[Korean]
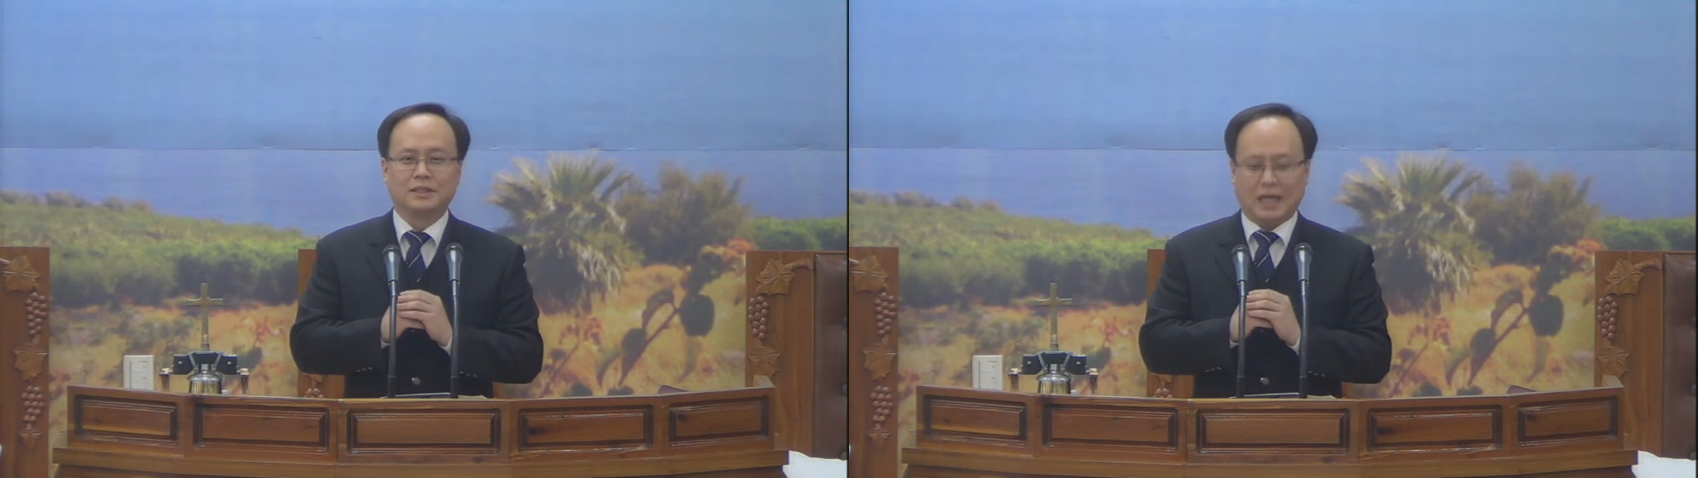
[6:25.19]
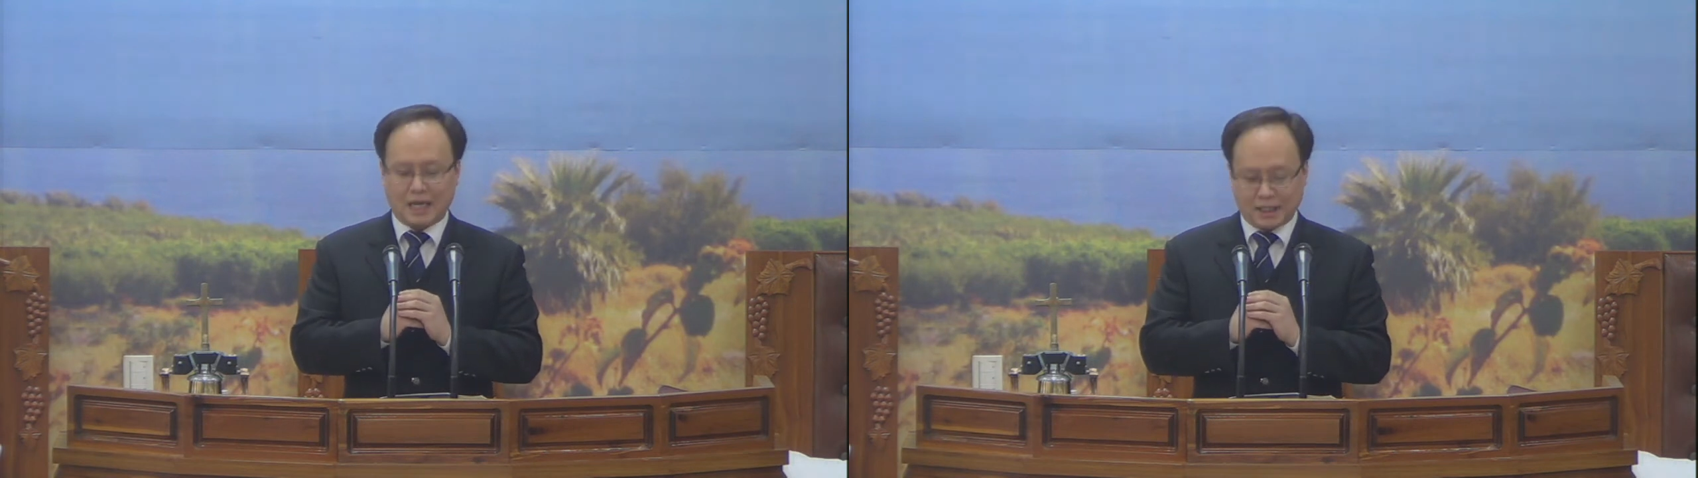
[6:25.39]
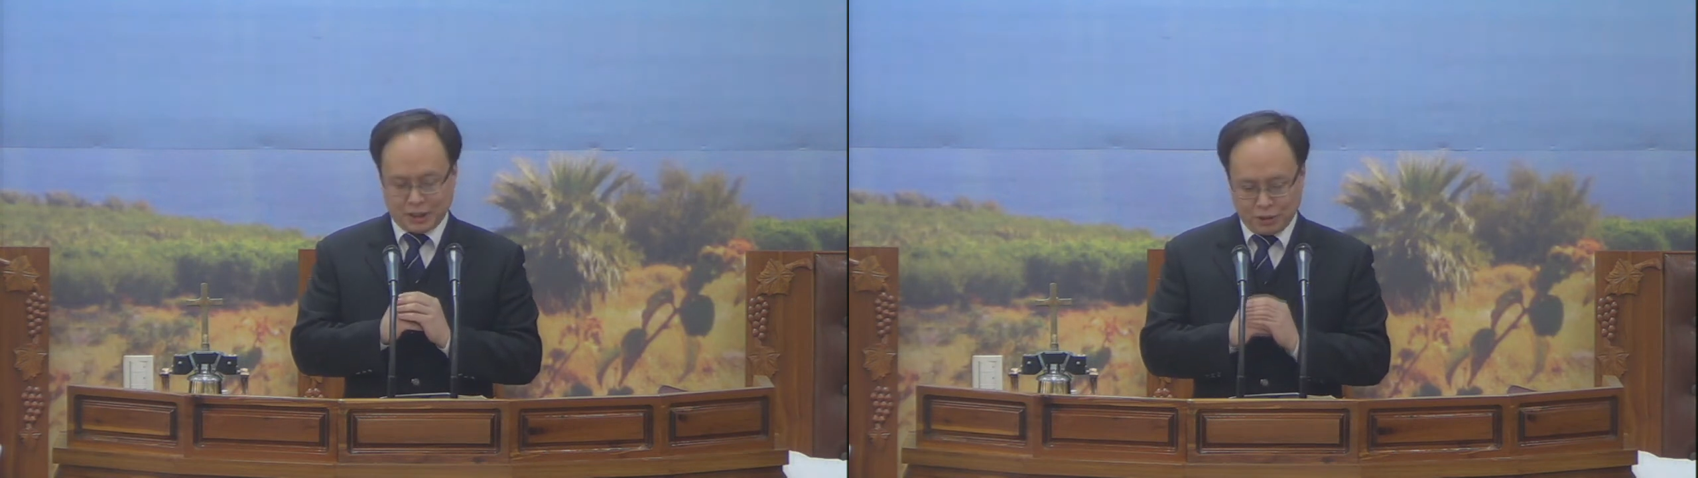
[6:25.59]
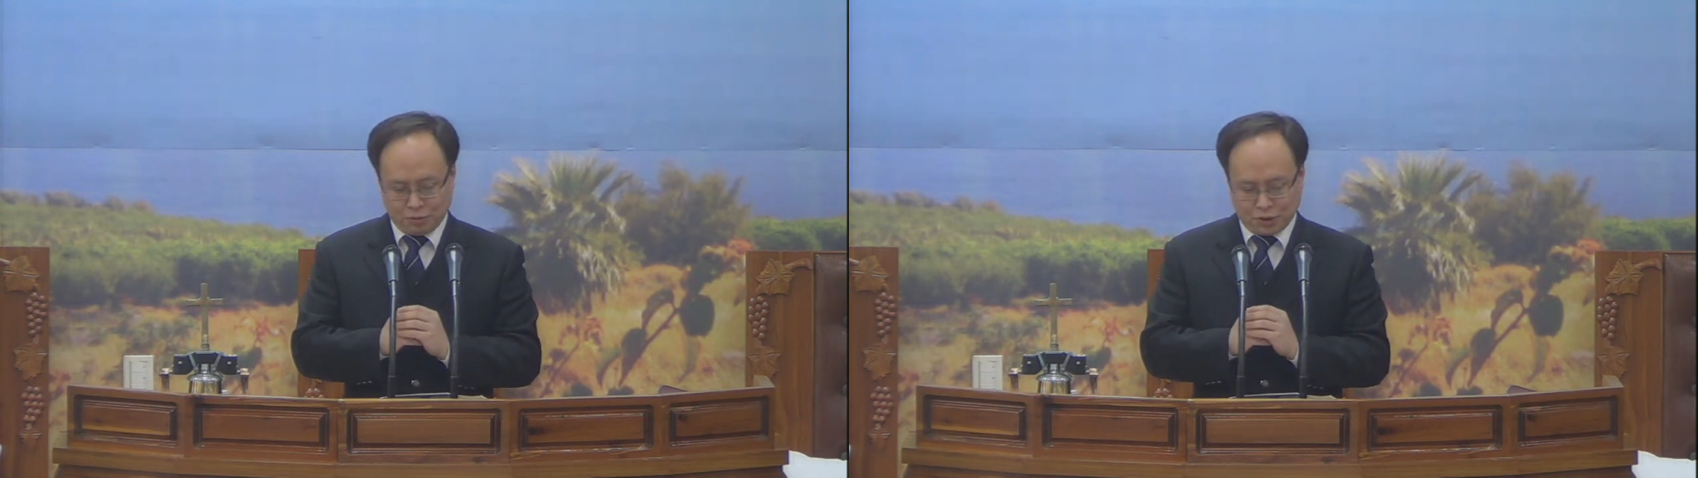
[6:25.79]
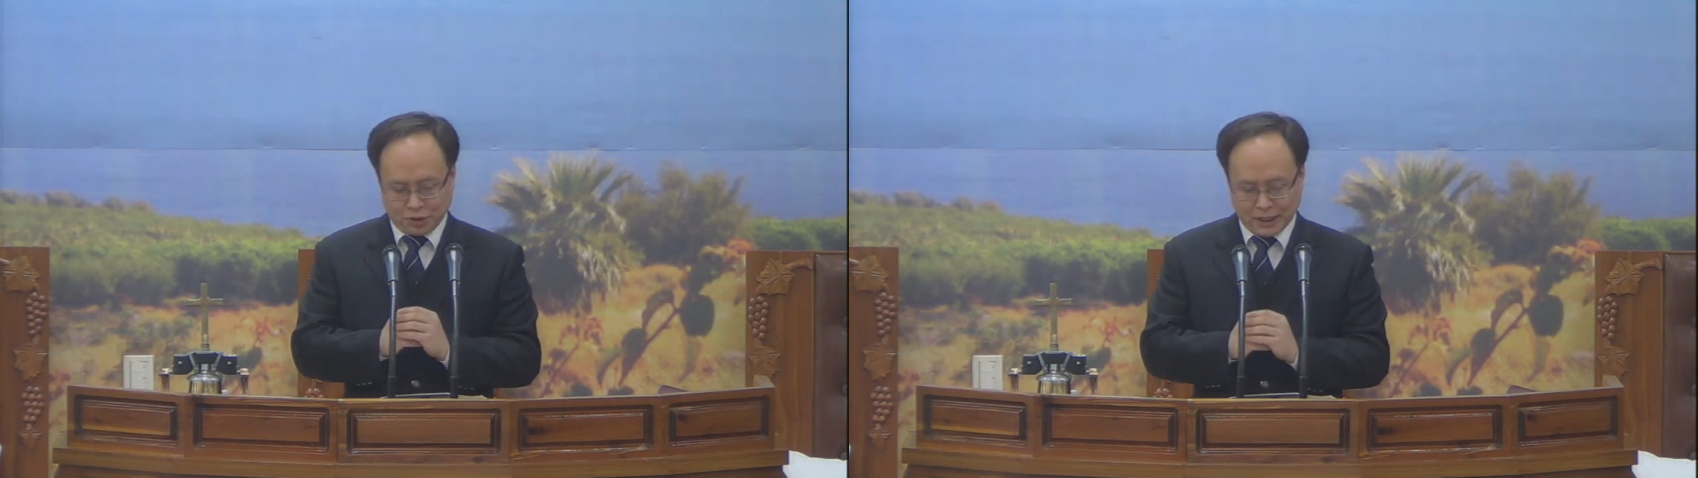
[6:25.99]
다
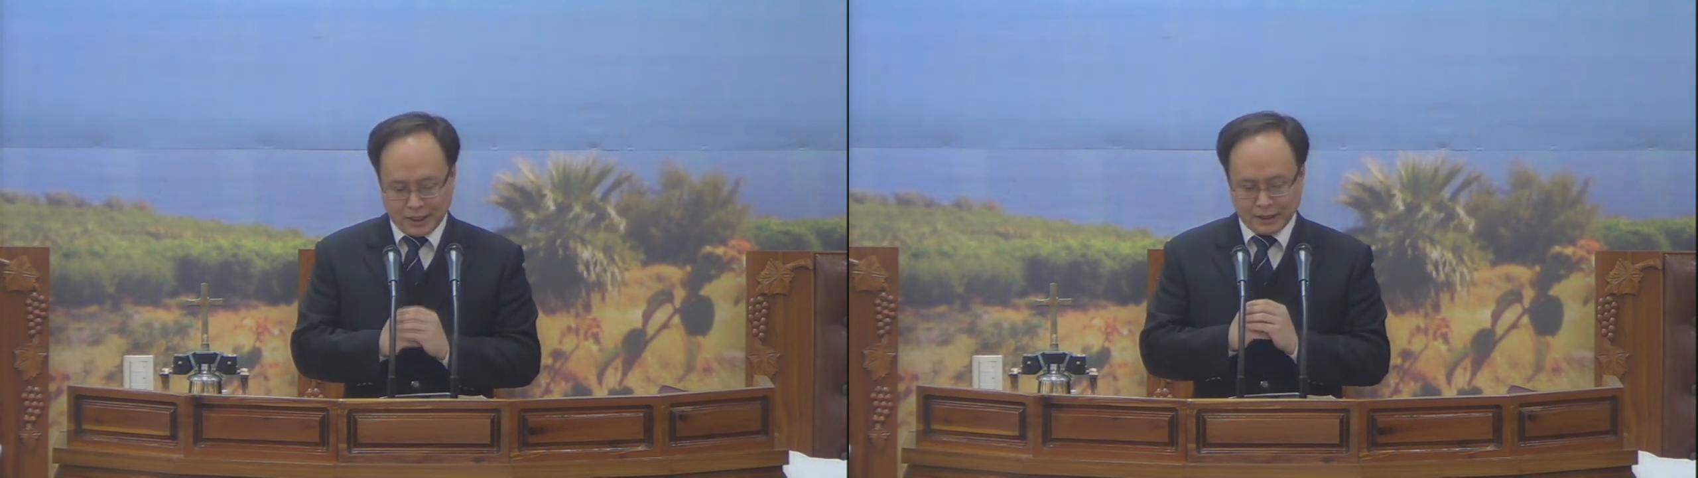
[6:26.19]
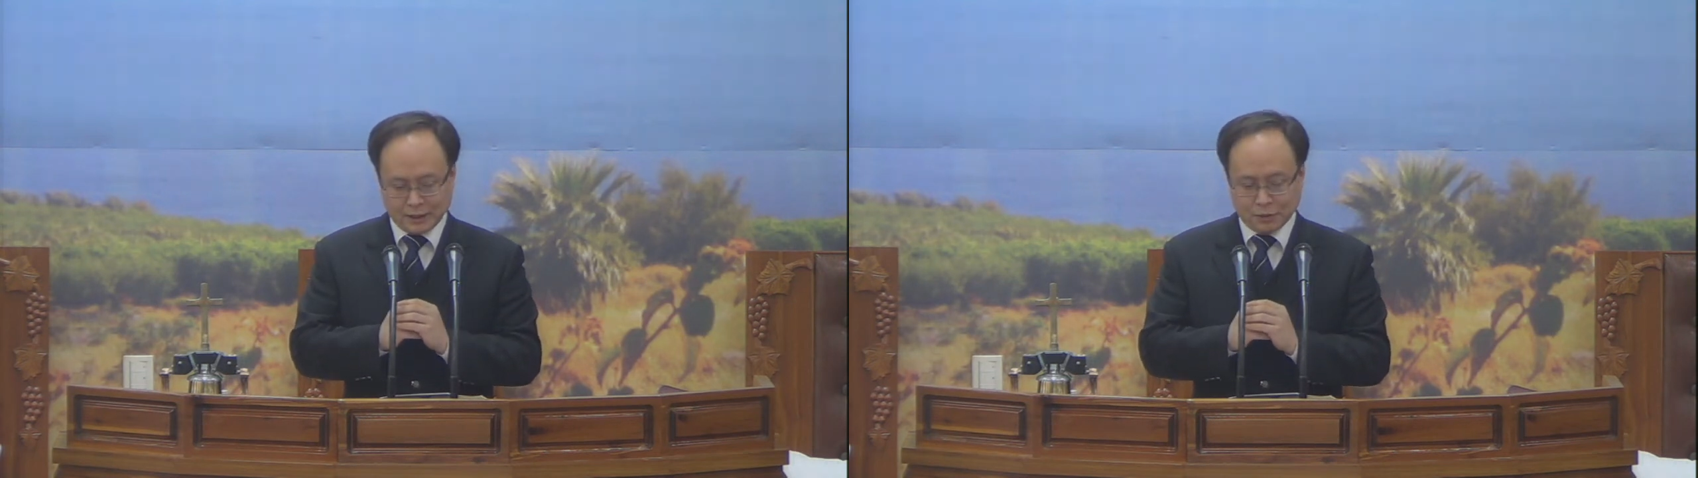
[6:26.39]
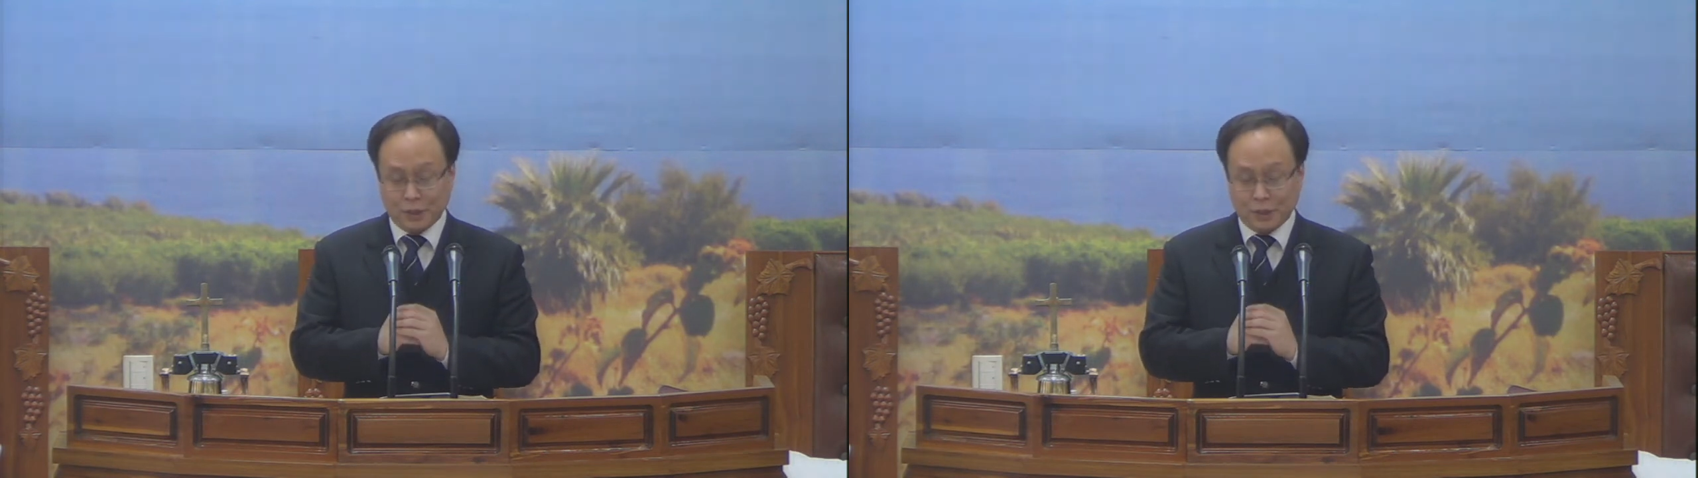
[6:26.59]
기울여야